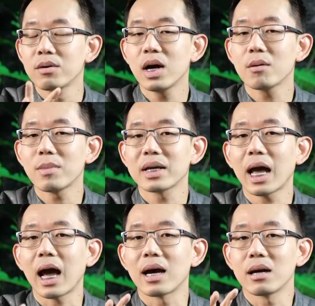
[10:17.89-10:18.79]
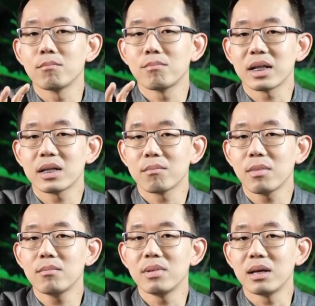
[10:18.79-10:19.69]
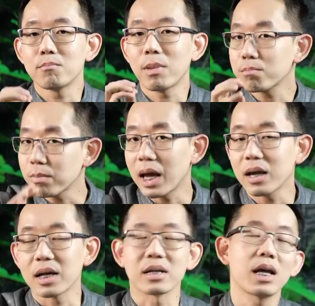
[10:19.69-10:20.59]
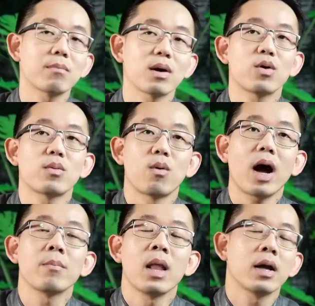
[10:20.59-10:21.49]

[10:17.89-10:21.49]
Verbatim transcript: เรื่องบางอย่างมันจะไม่มีเป๊ะๆอย่างเช่นบางคนบอกว่า